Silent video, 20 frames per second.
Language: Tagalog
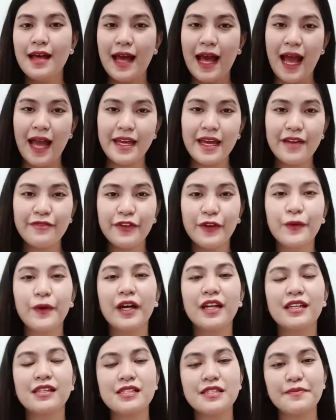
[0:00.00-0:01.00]
Hi
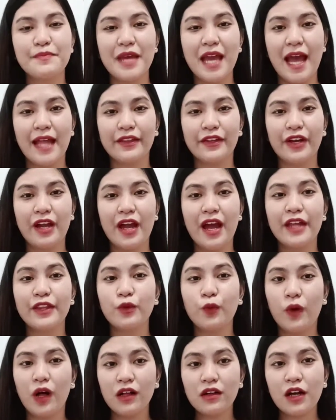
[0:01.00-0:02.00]
everyone, it's me Andrea and
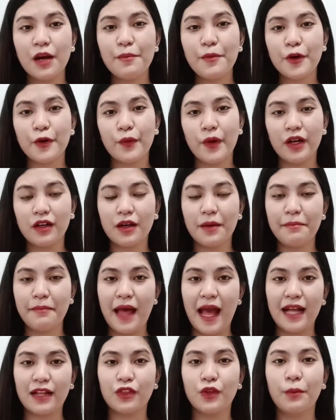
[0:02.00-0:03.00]
welcome or welcome
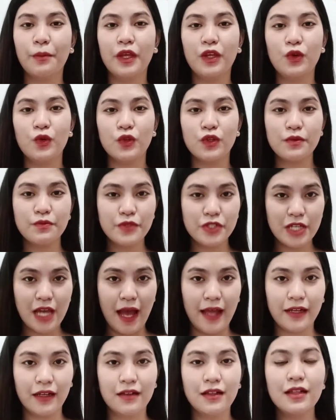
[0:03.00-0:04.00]
back to my YouTube
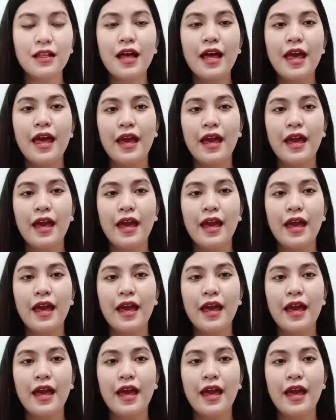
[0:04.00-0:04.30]
channel.